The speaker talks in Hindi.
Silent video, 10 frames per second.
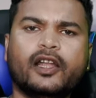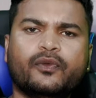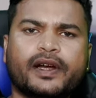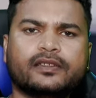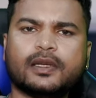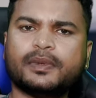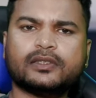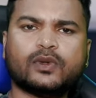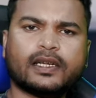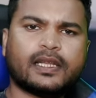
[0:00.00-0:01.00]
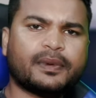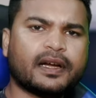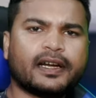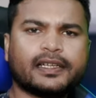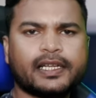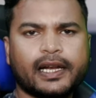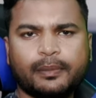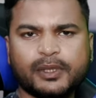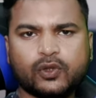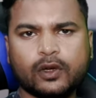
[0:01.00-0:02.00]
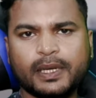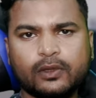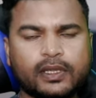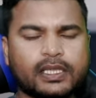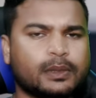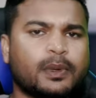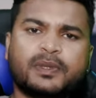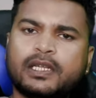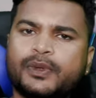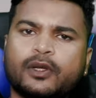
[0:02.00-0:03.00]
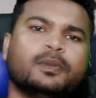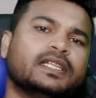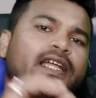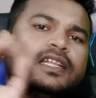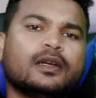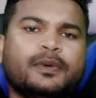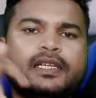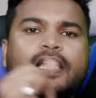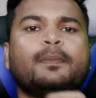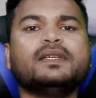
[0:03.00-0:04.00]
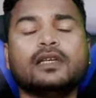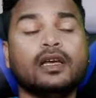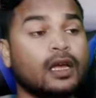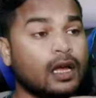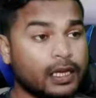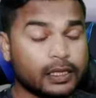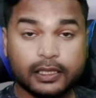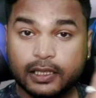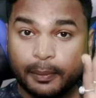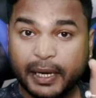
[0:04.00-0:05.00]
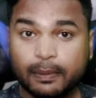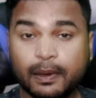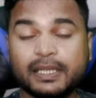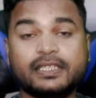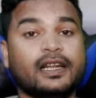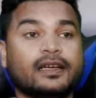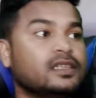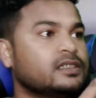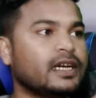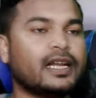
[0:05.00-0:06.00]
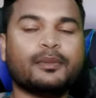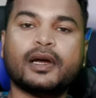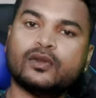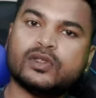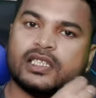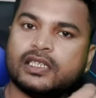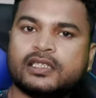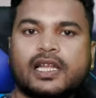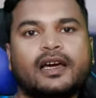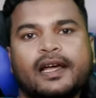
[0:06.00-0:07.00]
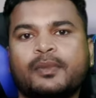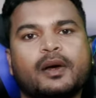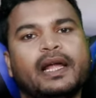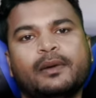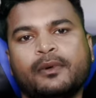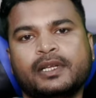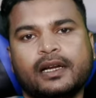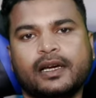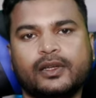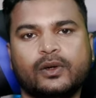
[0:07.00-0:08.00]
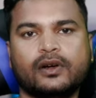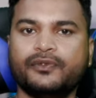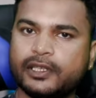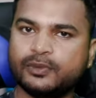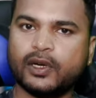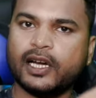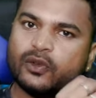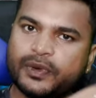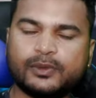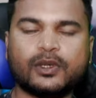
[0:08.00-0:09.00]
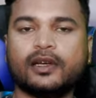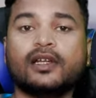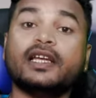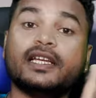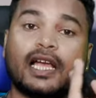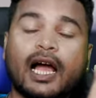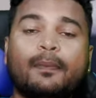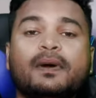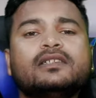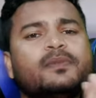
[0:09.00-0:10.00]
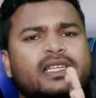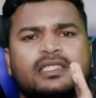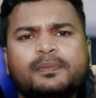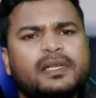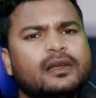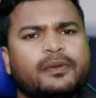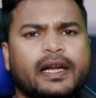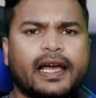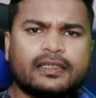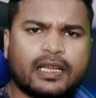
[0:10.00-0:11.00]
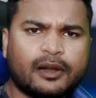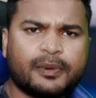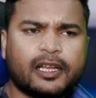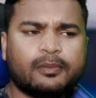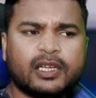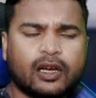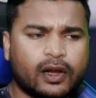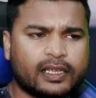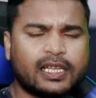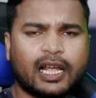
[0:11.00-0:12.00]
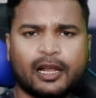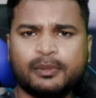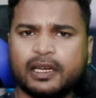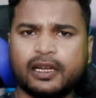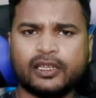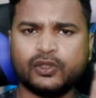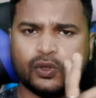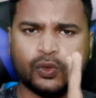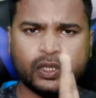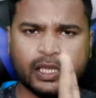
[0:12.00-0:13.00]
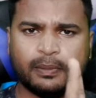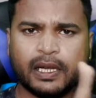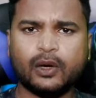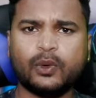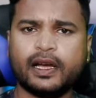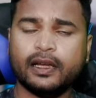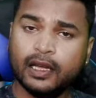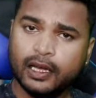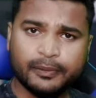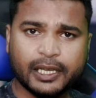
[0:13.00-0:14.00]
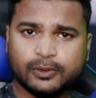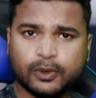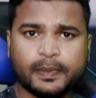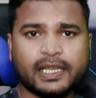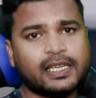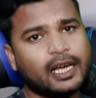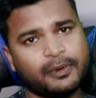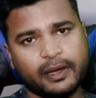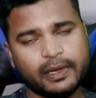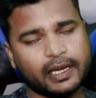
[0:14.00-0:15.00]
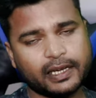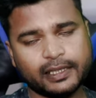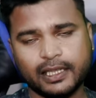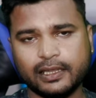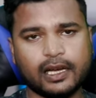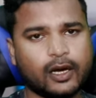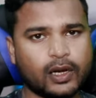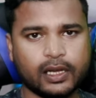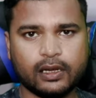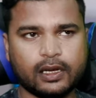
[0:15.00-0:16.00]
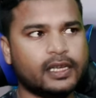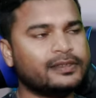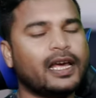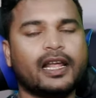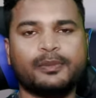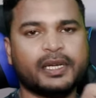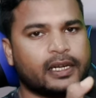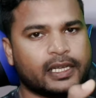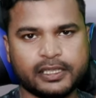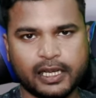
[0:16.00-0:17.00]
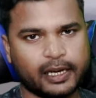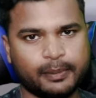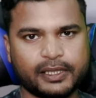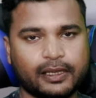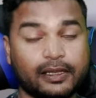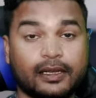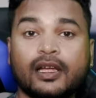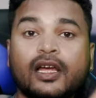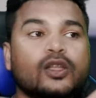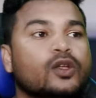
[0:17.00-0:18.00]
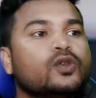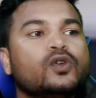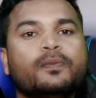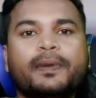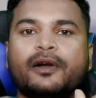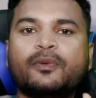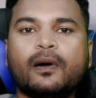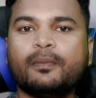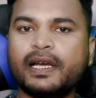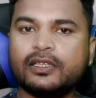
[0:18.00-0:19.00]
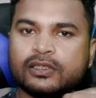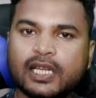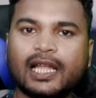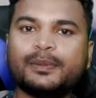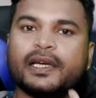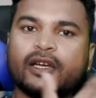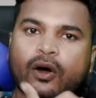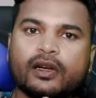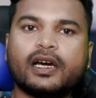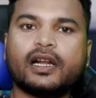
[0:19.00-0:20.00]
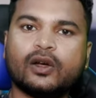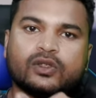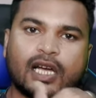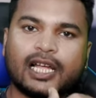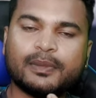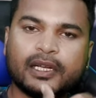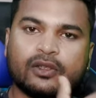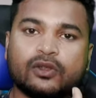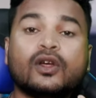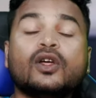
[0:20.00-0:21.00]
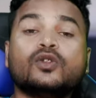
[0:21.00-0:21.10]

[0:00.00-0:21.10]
हेलो फ्रेंड्स सभी को स्वागत है आपके घर के चैनल अभी स्टोर में तो जैसे मैं पिछली वीडियो में बताया था कि भाई यहाँ पास थंबनेल पे मत जाना कि इंस्टाग्राम का है तो इंस्टाग्राम के बारे में जानकारी होगा फेसबुक का है तो फेसबुक है यहाँ पास भाई सिंपल सा फंडा है एस आर फैमिली और एस आर आर्मी करके जो दो टीम बना हुआ है फेसबुक में एस आर फैमिली करके चलता है और एस आर आर्मी करके इंस्टाग्राम पर चलता है तो दोनों प्लेटफॉर्म भाई साथ में ही ऑन कर रहा हूँ साथ में ही